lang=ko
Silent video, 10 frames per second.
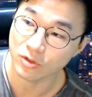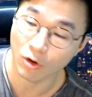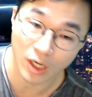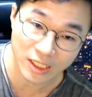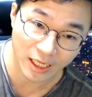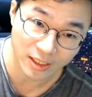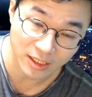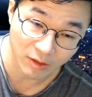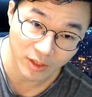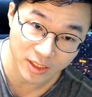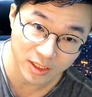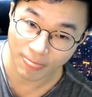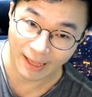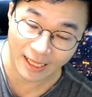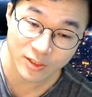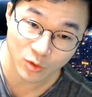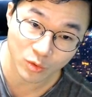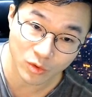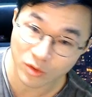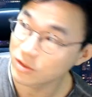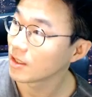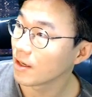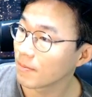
너와 나의 상황이 안 좋은 거는